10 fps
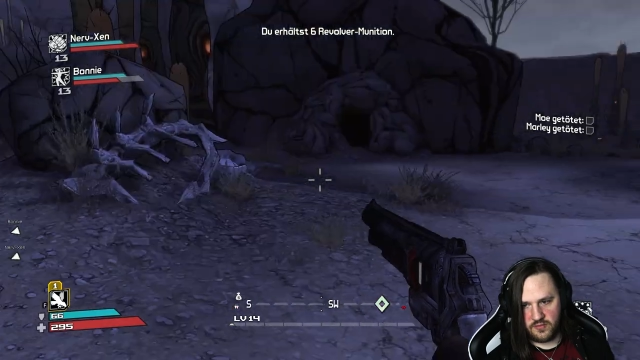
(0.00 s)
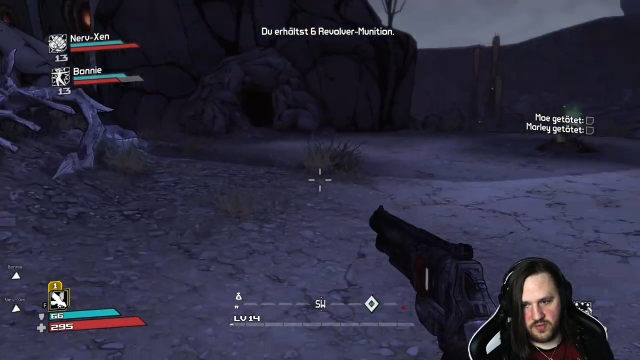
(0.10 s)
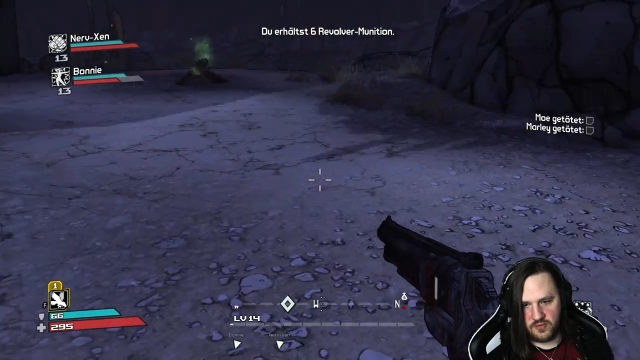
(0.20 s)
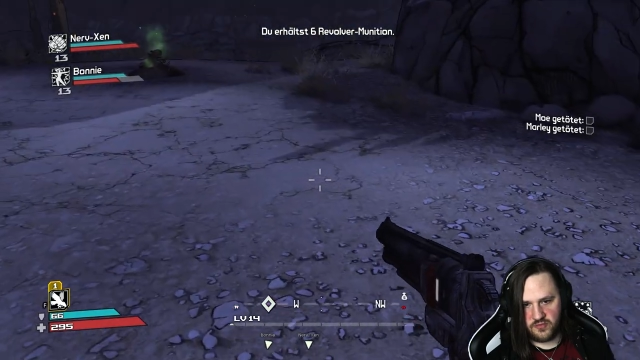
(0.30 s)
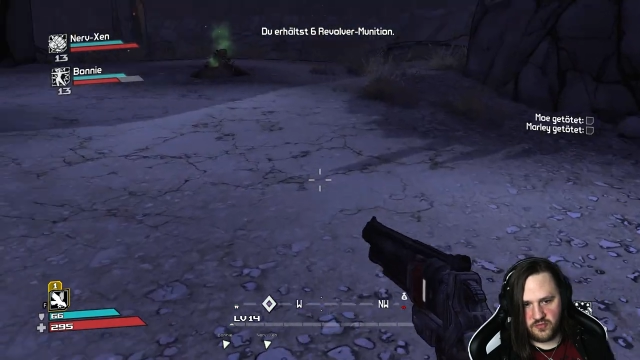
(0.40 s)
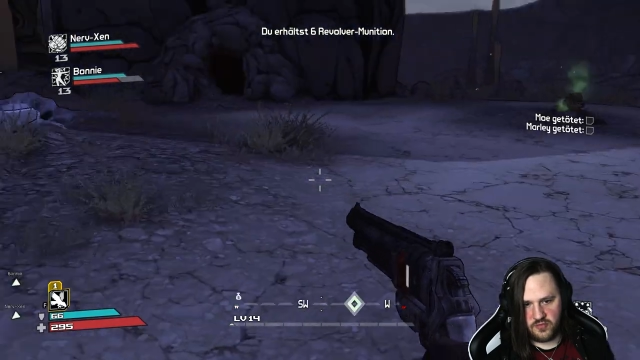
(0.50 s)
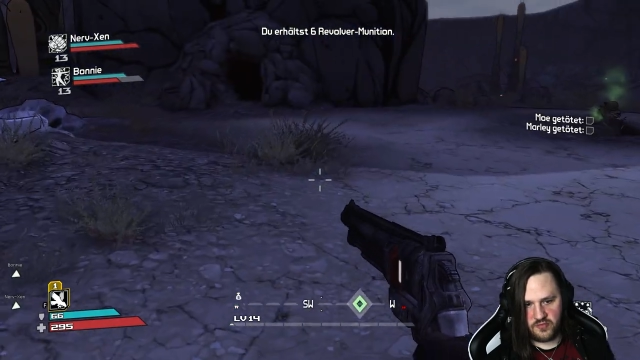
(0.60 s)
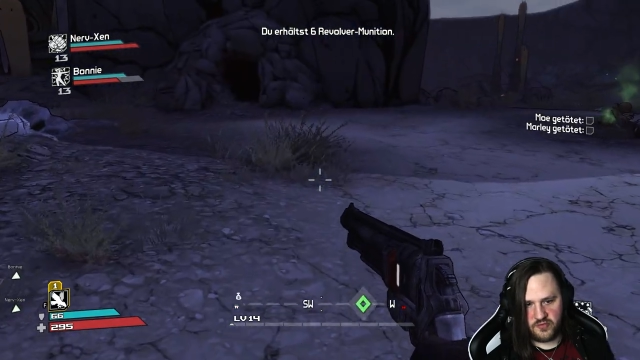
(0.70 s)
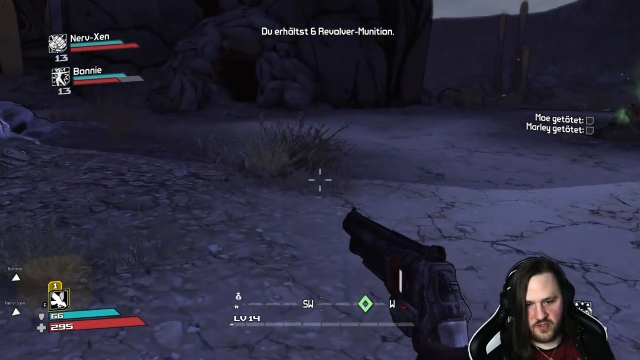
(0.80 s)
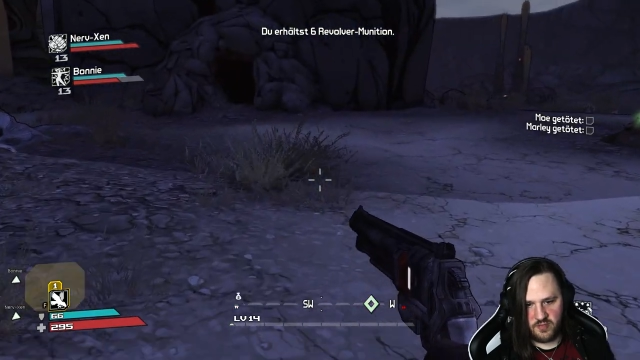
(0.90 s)
dann kannst du es doch
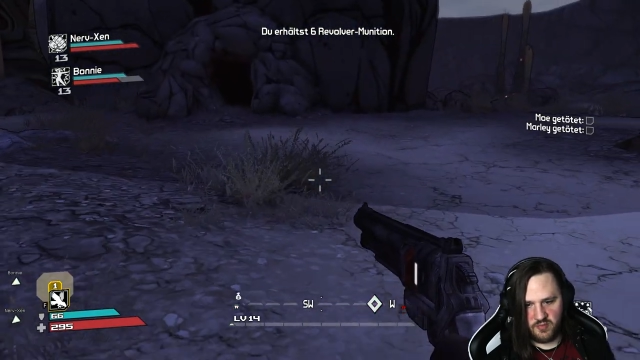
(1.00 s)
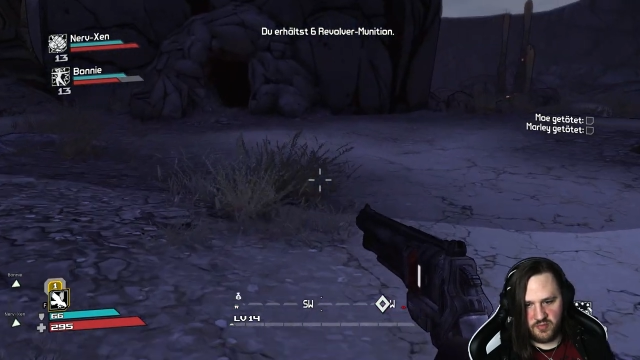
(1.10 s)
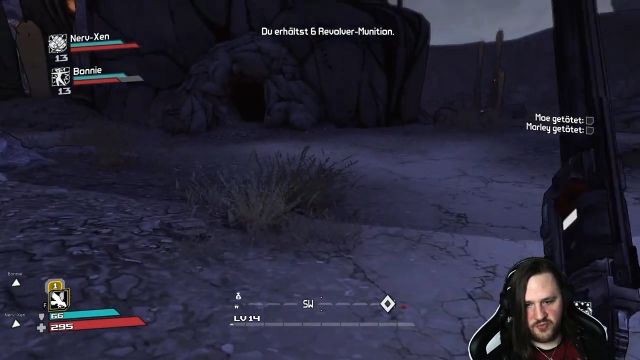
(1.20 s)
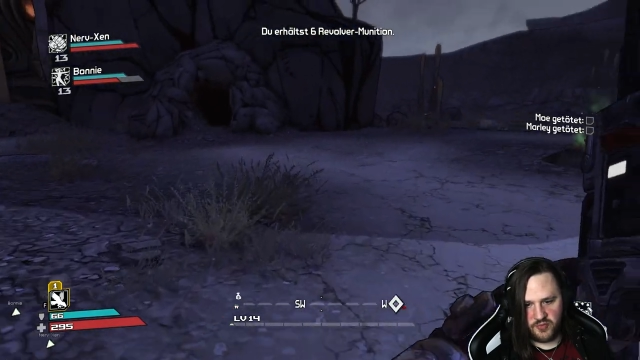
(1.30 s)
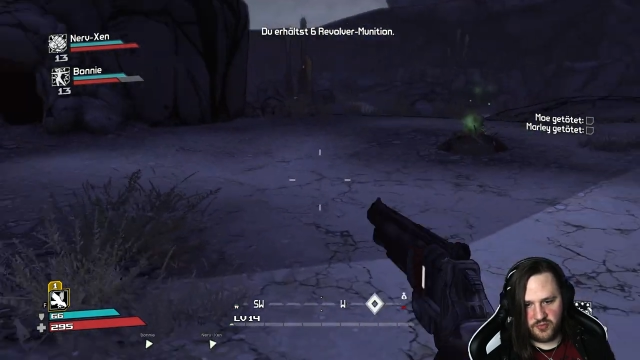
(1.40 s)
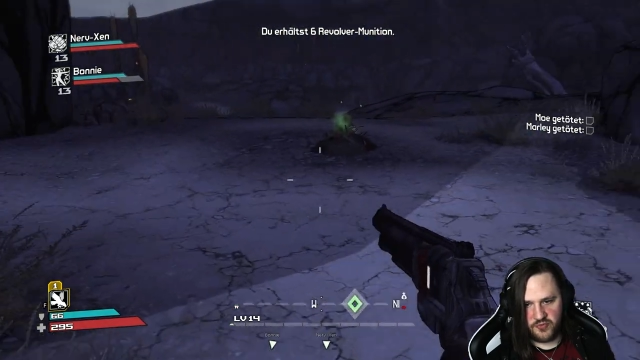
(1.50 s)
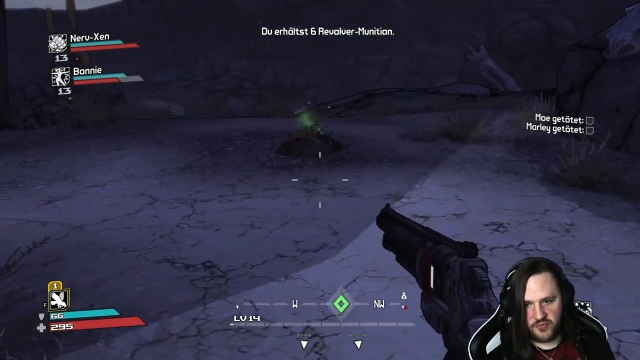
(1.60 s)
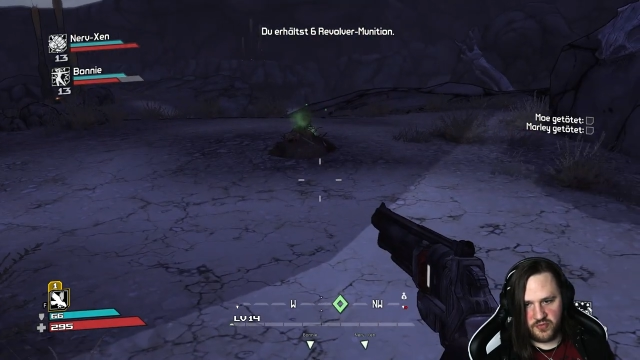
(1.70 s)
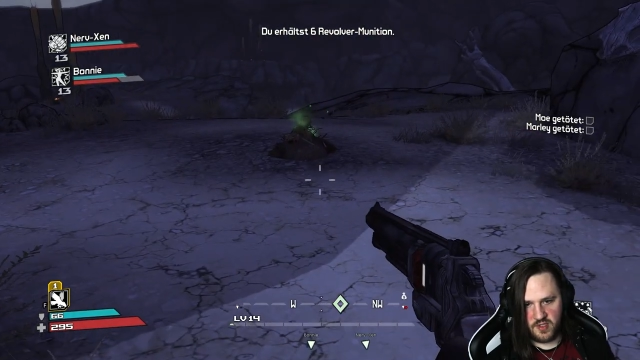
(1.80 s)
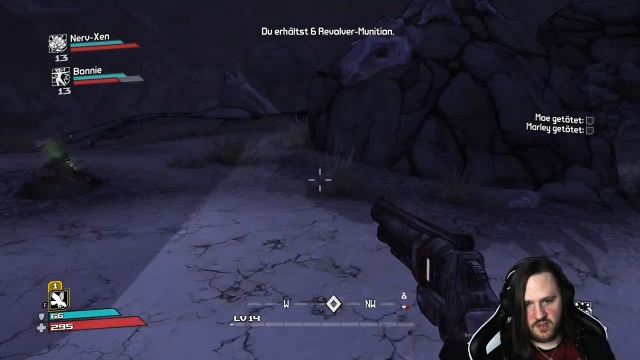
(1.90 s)
jetzt gleich beim Boss benutzen.
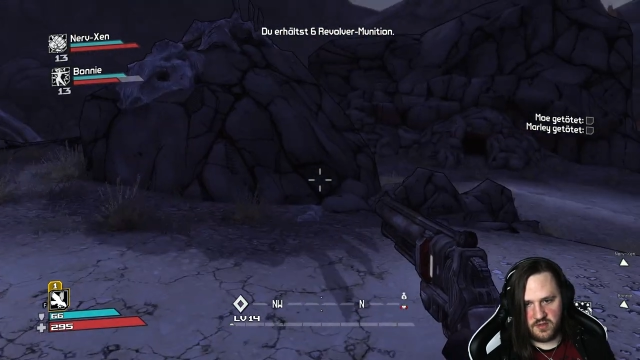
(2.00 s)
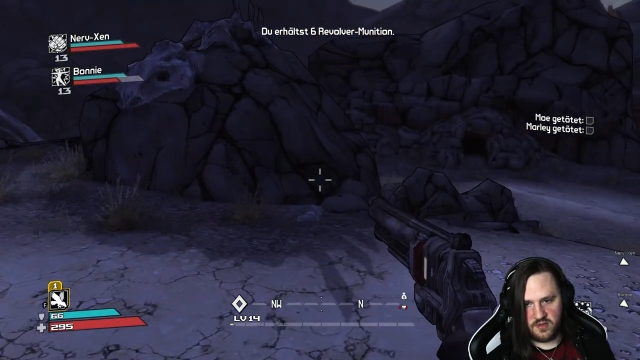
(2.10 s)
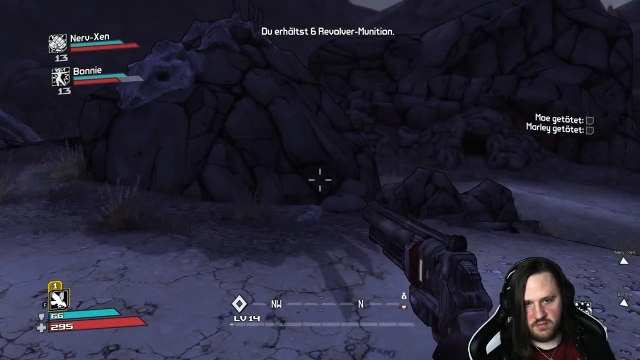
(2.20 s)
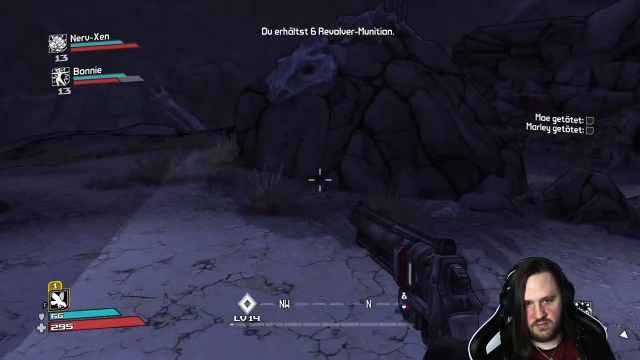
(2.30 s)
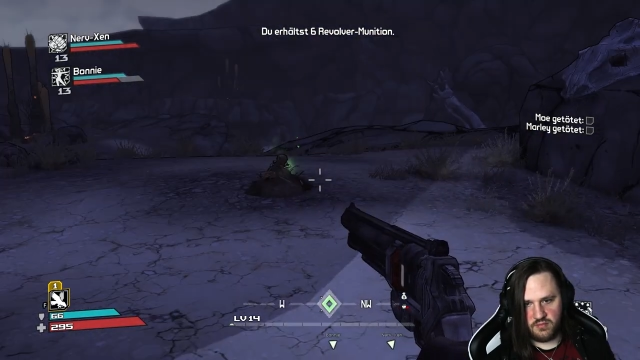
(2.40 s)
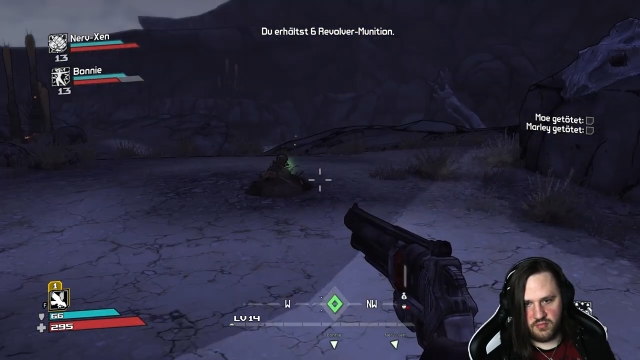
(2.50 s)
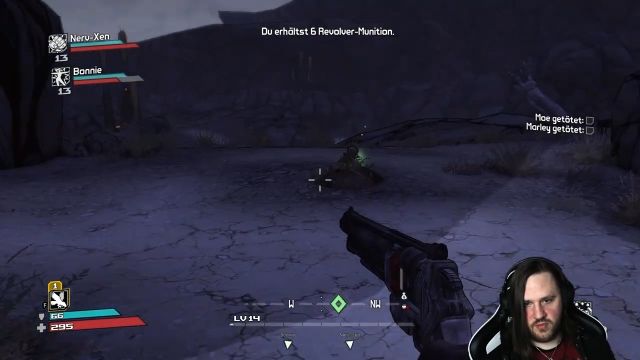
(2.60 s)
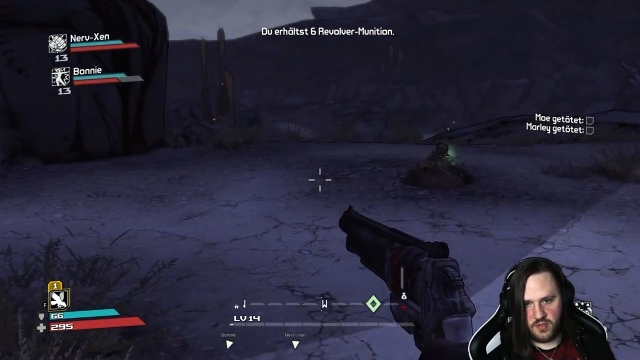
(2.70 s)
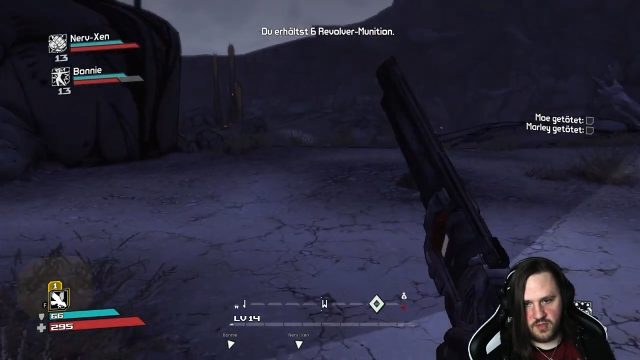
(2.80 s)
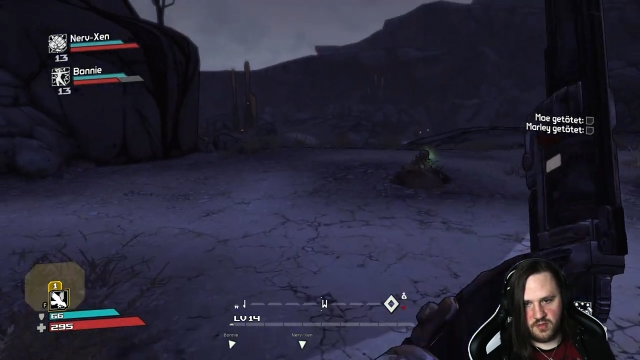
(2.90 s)
Der rennt
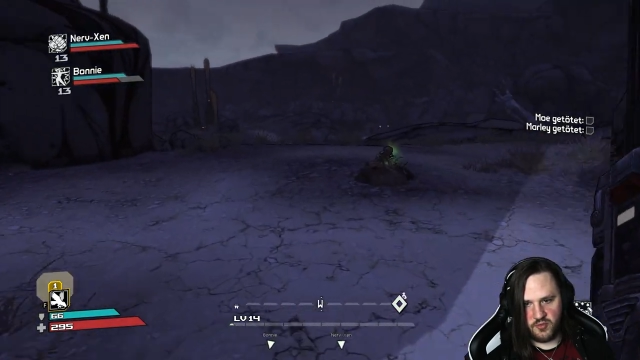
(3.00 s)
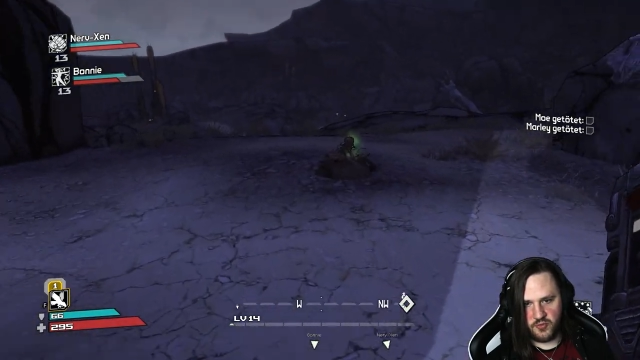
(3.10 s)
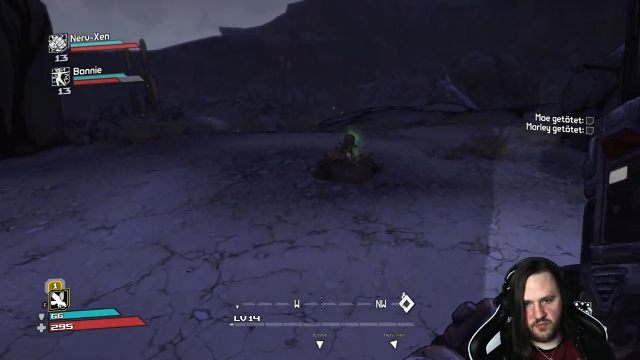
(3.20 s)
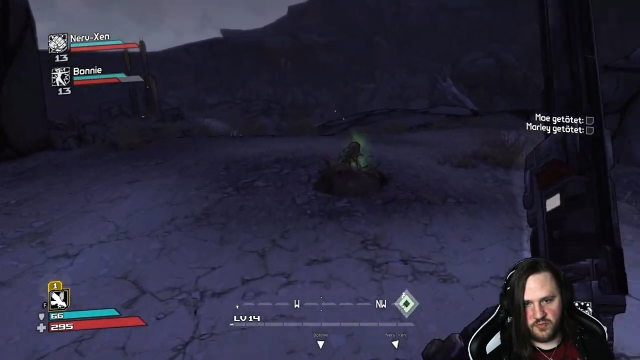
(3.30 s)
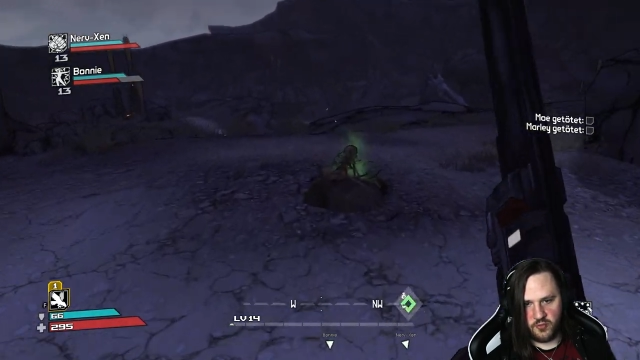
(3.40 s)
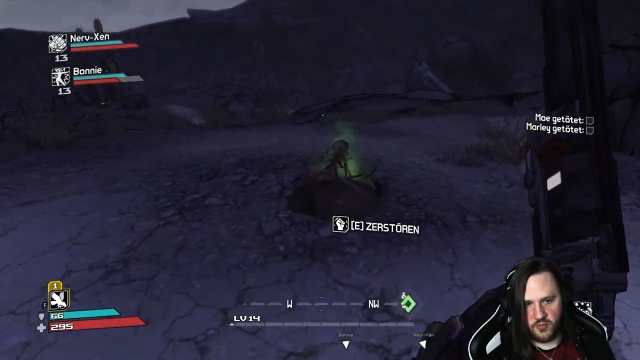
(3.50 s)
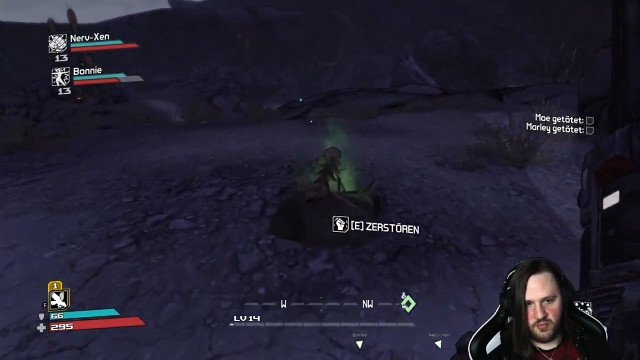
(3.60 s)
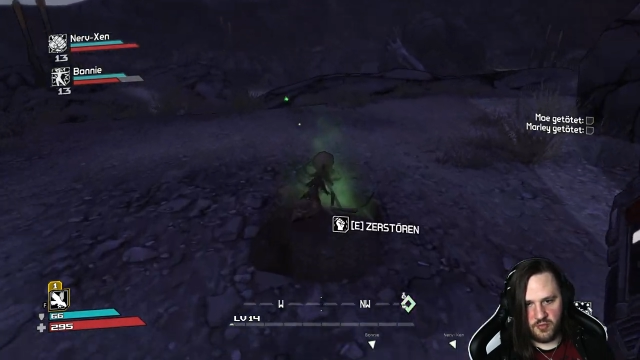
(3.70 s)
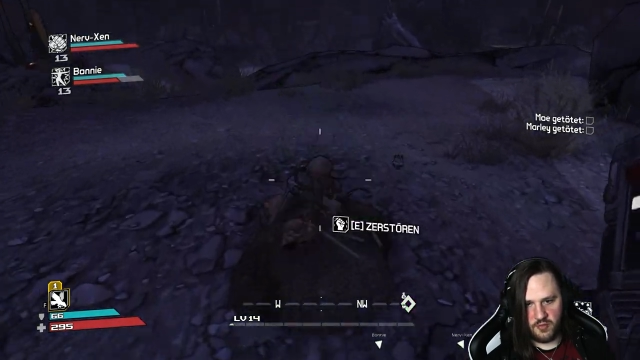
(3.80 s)
hier nämlich irgendwo rum.